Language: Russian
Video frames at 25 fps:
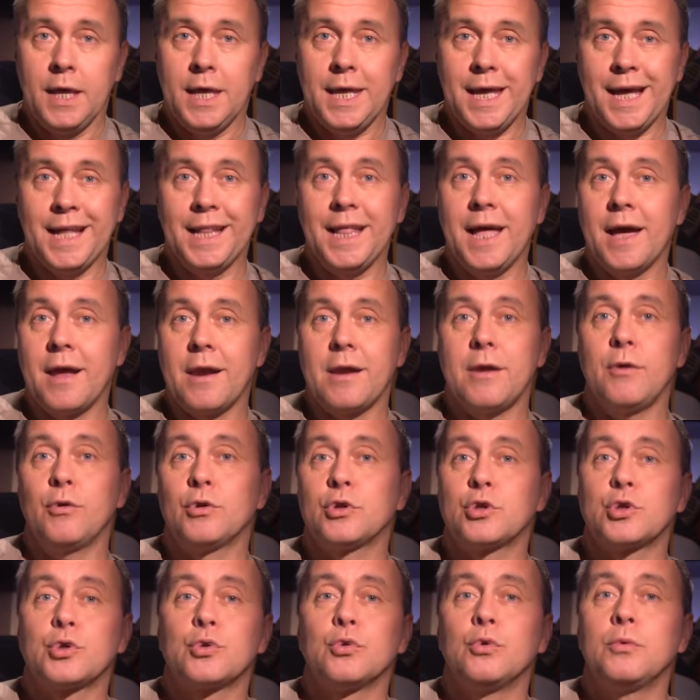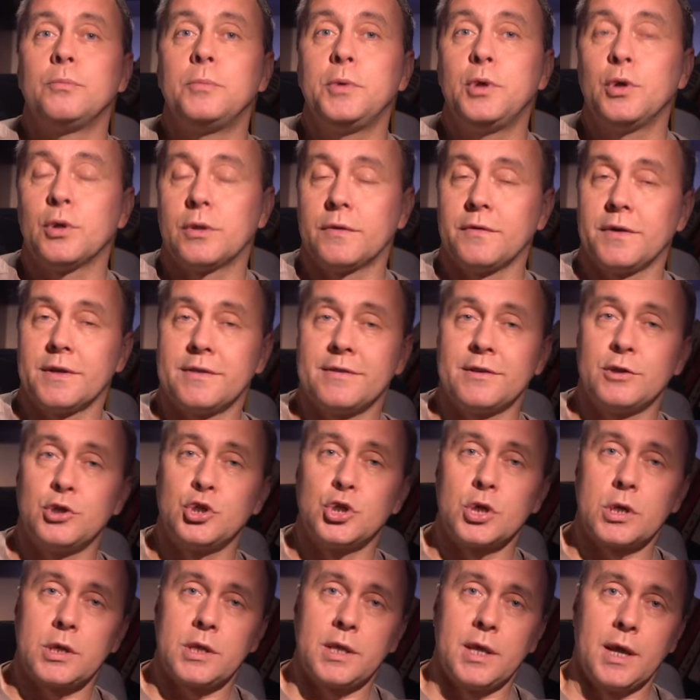И она орет, что убьет вас к
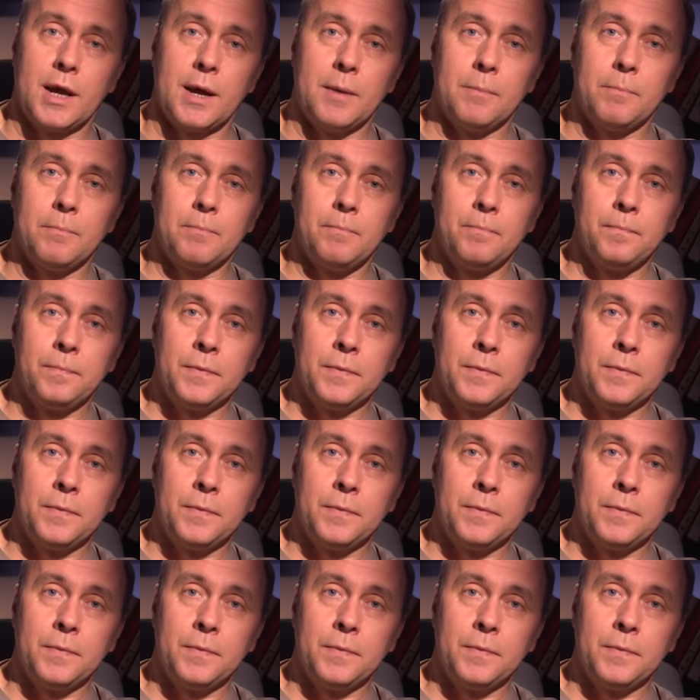чертям.